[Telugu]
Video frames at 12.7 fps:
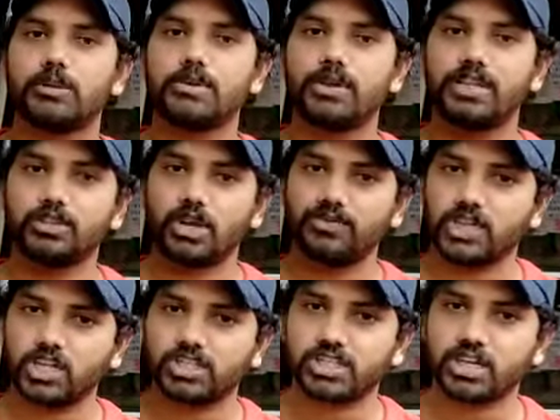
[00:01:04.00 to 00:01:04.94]
ఉద్యమంలో ఎంతో
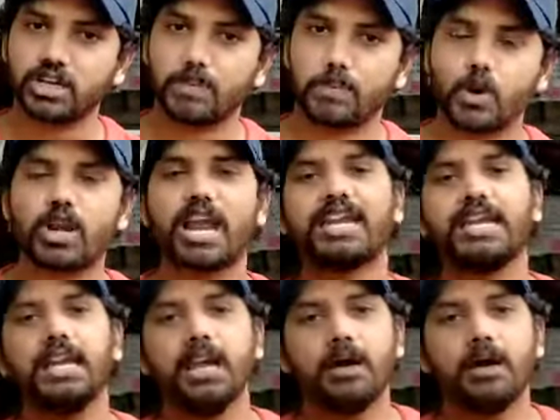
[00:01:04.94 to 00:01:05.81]
విరచితంగా పోరాడి